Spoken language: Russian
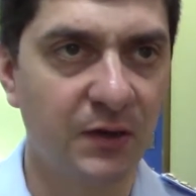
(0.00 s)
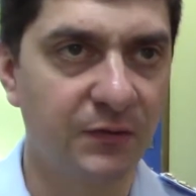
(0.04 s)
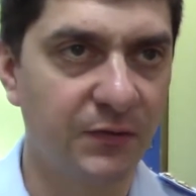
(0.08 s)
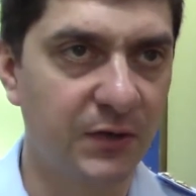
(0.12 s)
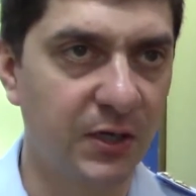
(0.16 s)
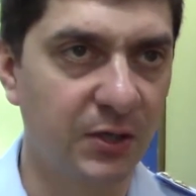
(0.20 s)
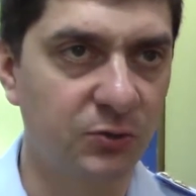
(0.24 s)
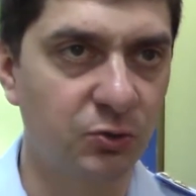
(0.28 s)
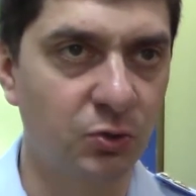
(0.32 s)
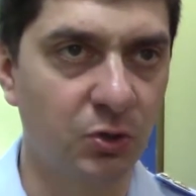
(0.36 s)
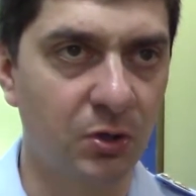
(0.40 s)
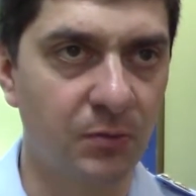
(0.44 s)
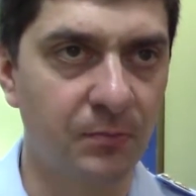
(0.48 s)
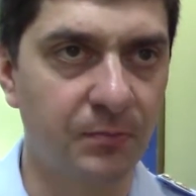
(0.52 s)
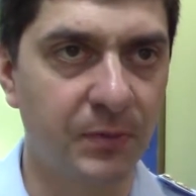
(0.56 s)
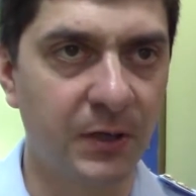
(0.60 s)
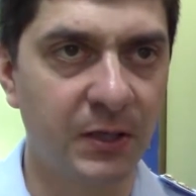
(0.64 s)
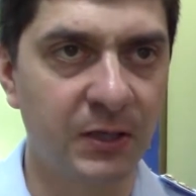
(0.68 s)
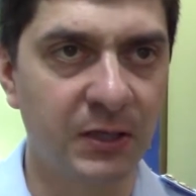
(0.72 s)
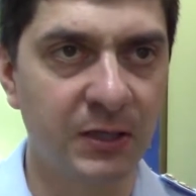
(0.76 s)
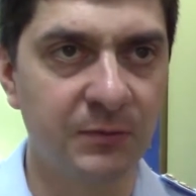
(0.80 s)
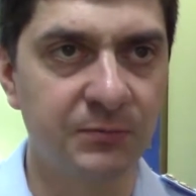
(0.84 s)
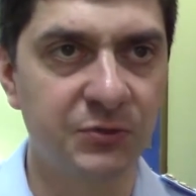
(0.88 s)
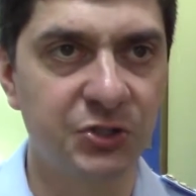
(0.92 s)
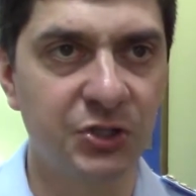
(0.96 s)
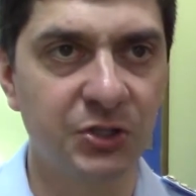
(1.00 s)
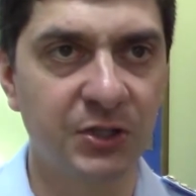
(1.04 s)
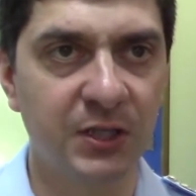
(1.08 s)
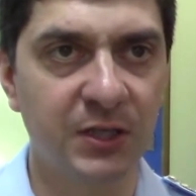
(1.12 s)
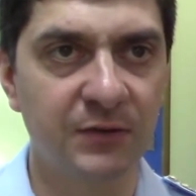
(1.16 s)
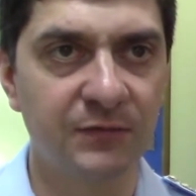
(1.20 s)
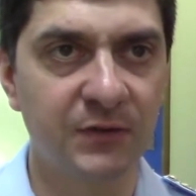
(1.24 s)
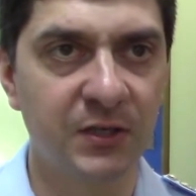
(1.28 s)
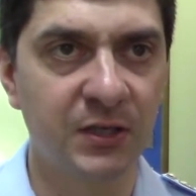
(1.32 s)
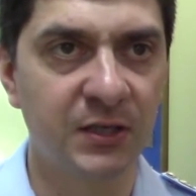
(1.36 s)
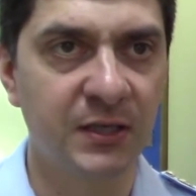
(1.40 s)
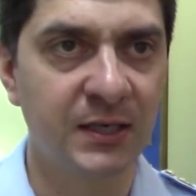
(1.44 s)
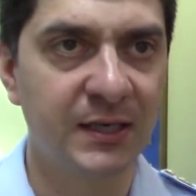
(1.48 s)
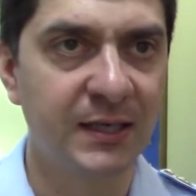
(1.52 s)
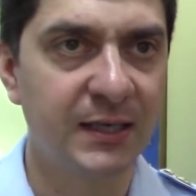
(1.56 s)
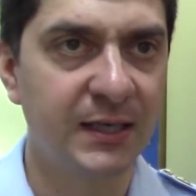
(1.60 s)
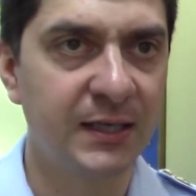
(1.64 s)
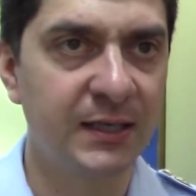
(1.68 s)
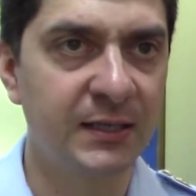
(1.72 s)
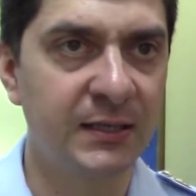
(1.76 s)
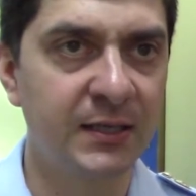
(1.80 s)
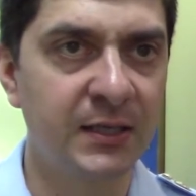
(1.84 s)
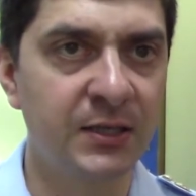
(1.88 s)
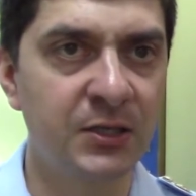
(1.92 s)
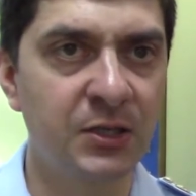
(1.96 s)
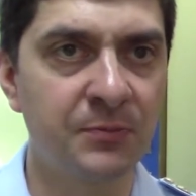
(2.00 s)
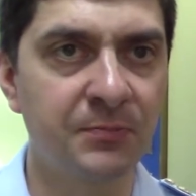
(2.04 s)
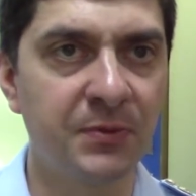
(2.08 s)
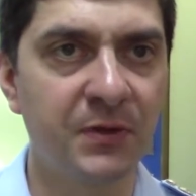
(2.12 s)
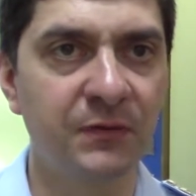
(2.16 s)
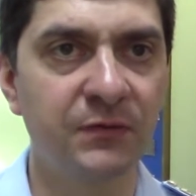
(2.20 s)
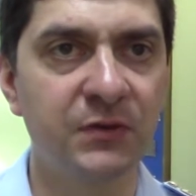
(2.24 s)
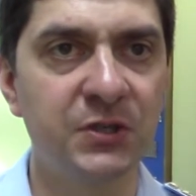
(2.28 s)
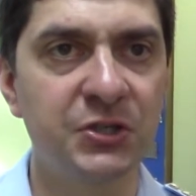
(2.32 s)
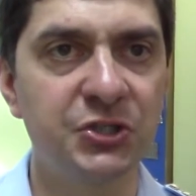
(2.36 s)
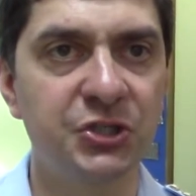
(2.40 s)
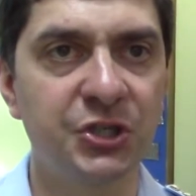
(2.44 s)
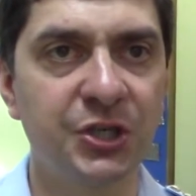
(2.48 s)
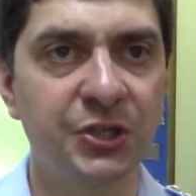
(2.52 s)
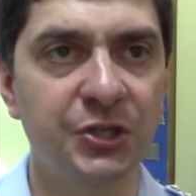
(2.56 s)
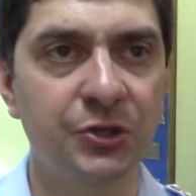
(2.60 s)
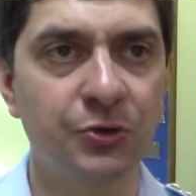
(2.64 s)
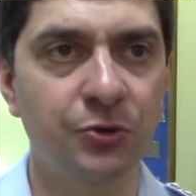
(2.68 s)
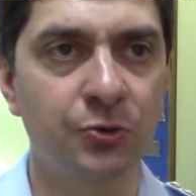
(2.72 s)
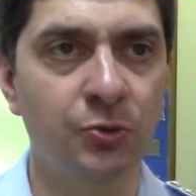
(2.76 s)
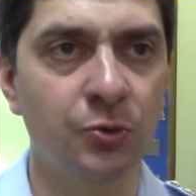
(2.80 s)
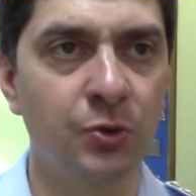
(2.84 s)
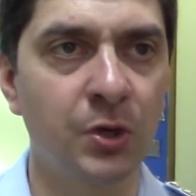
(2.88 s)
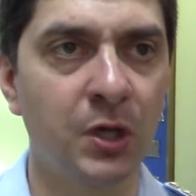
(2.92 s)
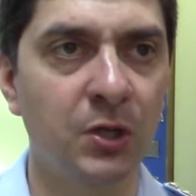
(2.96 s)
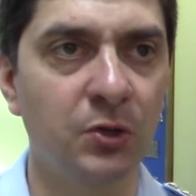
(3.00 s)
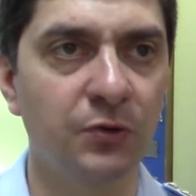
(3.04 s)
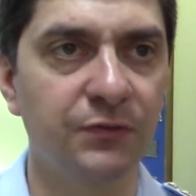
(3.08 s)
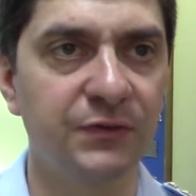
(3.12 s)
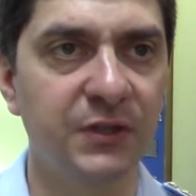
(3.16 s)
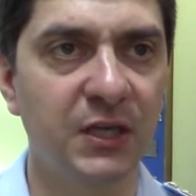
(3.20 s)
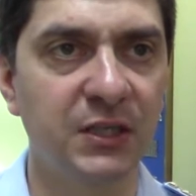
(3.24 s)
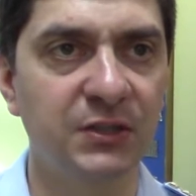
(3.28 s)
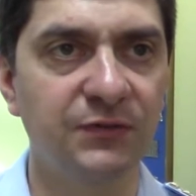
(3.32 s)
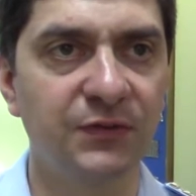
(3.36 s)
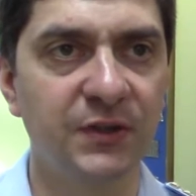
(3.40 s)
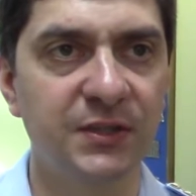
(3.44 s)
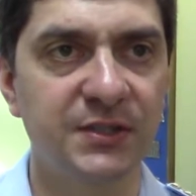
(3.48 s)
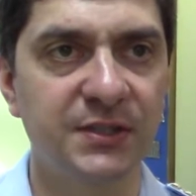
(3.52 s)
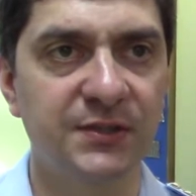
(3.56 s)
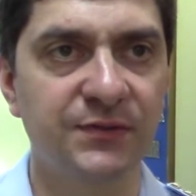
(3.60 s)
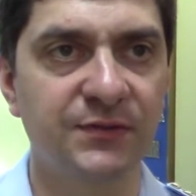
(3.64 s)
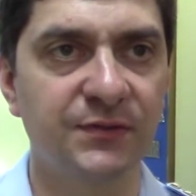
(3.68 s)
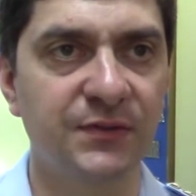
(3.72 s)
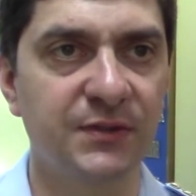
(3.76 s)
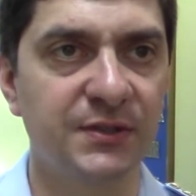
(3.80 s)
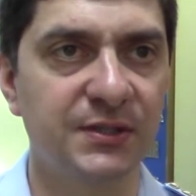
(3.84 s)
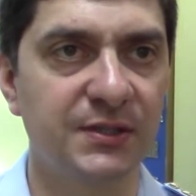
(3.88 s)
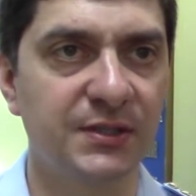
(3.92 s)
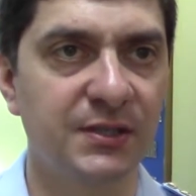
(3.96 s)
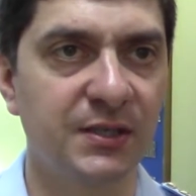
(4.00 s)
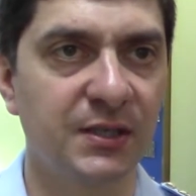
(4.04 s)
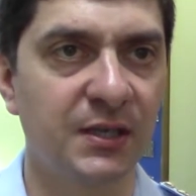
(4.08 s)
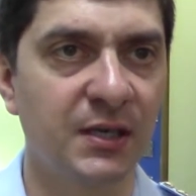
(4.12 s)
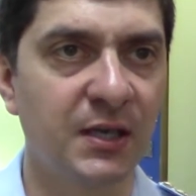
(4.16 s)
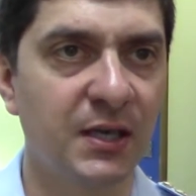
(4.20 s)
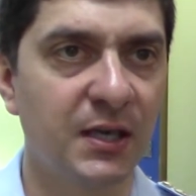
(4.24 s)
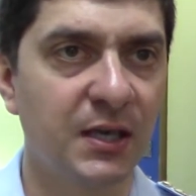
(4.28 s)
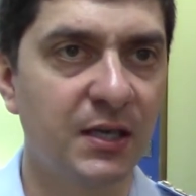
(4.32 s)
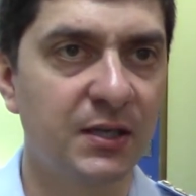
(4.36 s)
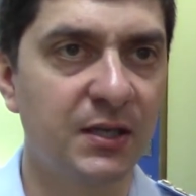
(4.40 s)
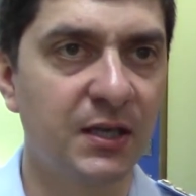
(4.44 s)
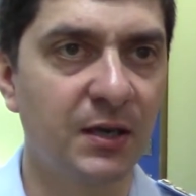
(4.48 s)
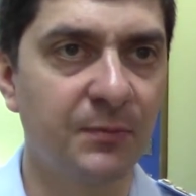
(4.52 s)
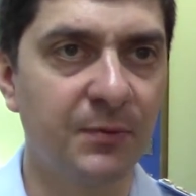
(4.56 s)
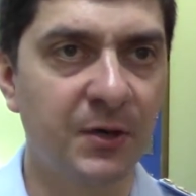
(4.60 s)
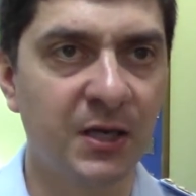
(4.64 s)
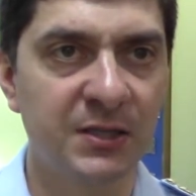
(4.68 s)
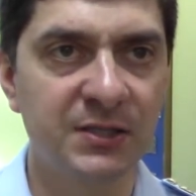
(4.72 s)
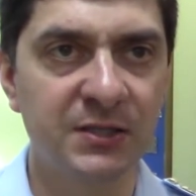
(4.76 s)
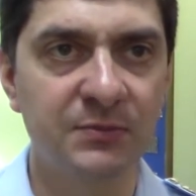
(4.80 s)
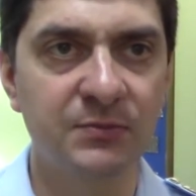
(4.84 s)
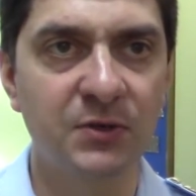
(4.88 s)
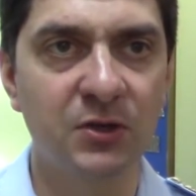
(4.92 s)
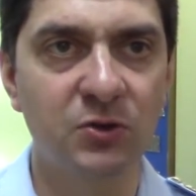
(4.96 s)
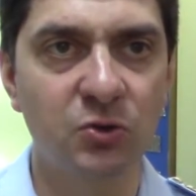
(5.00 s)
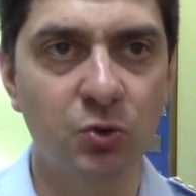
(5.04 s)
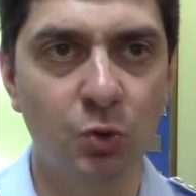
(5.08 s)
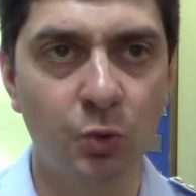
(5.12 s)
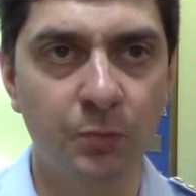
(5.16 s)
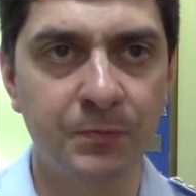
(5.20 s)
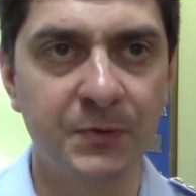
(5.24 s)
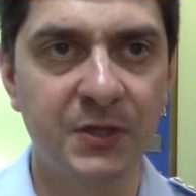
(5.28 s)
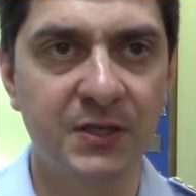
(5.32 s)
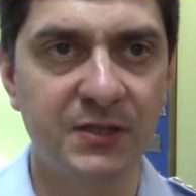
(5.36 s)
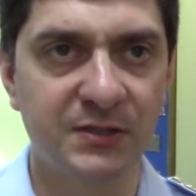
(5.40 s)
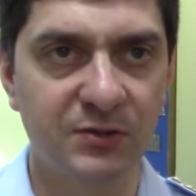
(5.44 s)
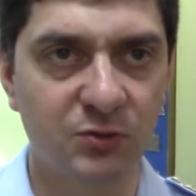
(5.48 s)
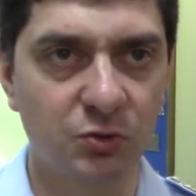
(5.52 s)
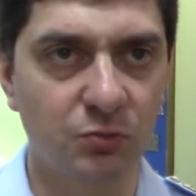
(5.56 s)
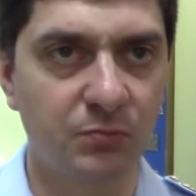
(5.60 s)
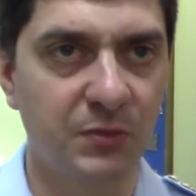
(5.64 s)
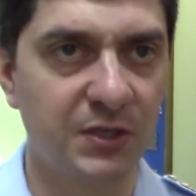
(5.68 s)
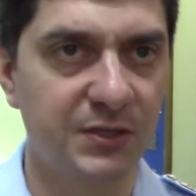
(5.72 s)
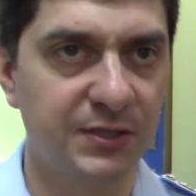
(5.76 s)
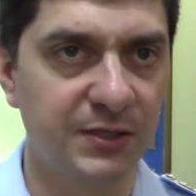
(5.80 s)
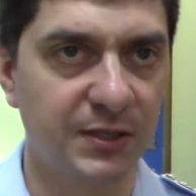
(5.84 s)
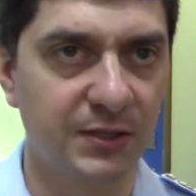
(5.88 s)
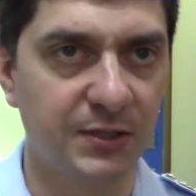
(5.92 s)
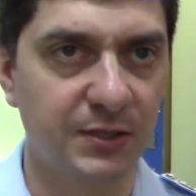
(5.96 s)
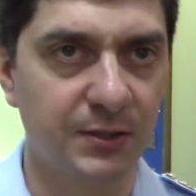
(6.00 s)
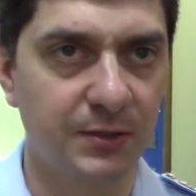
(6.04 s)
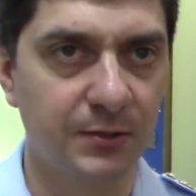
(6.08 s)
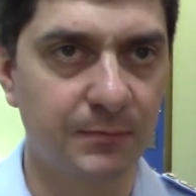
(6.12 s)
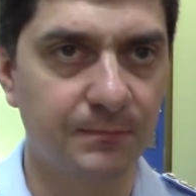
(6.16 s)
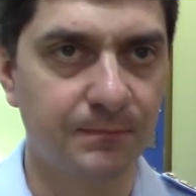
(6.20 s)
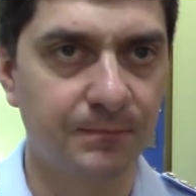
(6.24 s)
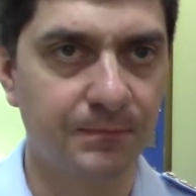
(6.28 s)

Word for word: в котором погиб человек, и для непривлечения к уголовной ответственности необходима крупная сумма денег.